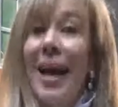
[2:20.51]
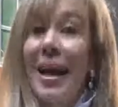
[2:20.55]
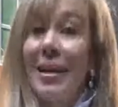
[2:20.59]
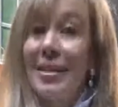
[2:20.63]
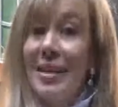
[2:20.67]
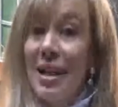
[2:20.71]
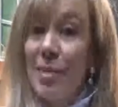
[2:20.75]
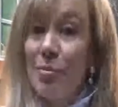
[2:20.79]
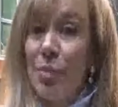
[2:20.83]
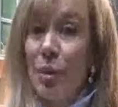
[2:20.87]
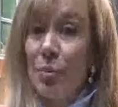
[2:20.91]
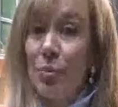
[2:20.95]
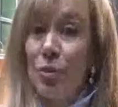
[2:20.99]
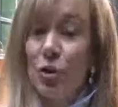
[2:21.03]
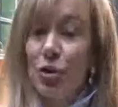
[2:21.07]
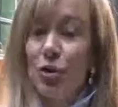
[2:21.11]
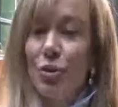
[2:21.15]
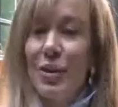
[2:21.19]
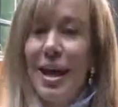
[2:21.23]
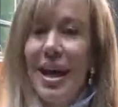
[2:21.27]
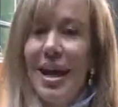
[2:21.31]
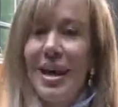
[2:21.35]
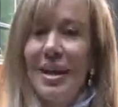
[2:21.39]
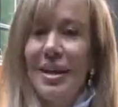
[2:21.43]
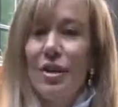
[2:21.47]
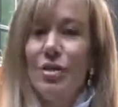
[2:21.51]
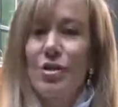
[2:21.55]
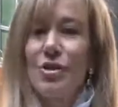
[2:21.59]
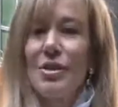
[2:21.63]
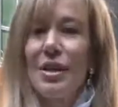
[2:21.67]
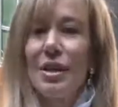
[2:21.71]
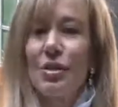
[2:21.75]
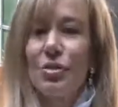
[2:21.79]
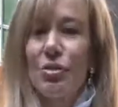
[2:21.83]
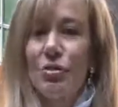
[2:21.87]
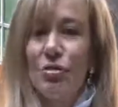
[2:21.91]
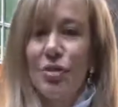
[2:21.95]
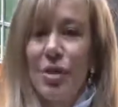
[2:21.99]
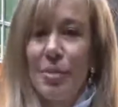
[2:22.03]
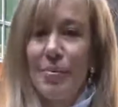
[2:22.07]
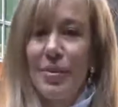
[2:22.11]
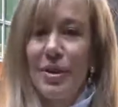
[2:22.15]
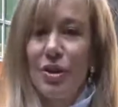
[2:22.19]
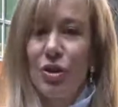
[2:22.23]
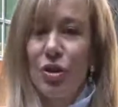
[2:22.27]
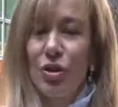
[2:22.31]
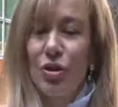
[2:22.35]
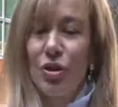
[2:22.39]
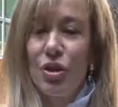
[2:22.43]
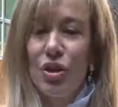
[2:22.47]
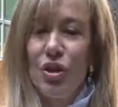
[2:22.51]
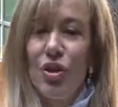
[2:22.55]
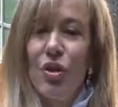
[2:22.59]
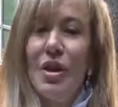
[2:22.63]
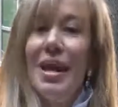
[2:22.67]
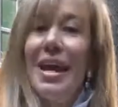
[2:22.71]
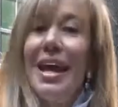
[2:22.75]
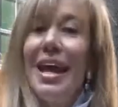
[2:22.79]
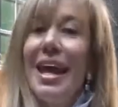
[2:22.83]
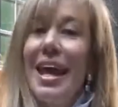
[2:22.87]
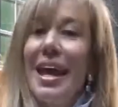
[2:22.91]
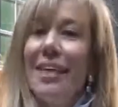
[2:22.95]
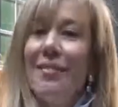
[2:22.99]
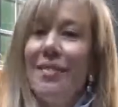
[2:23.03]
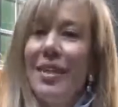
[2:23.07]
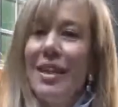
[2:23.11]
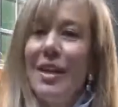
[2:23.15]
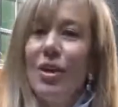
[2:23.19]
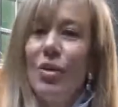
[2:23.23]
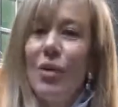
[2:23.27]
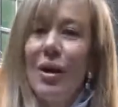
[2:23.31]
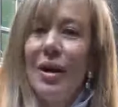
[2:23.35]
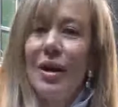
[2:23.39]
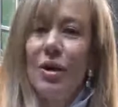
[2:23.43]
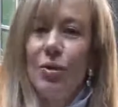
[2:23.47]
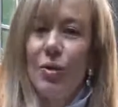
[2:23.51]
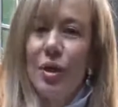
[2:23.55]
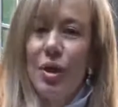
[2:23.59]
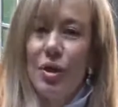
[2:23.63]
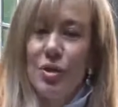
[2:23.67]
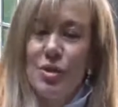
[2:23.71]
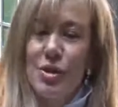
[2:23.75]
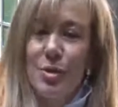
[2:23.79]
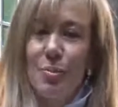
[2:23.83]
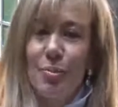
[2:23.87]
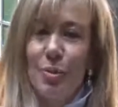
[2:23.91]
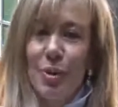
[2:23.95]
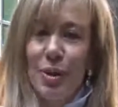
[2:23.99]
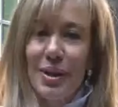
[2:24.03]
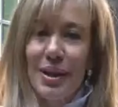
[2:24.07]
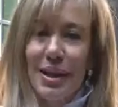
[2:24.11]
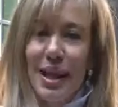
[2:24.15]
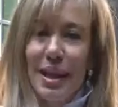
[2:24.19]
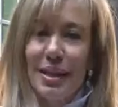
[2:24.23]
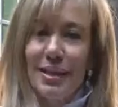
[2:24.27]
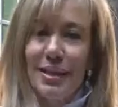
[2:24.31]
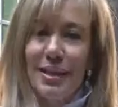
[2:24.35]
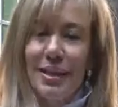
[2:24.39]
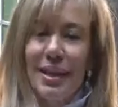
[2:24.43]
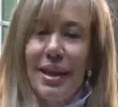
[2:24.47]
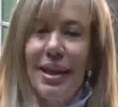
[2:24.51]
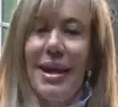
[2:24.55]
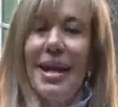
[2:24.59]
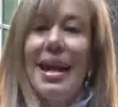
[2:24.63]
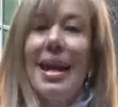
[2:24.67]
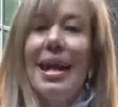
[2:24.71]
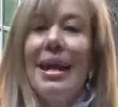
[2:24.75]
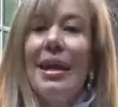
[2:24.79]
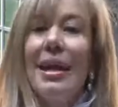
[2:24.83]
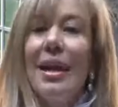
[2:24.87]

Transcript: andremo a modulare lo stato infiammatorio e vi dico anche una cosa importante,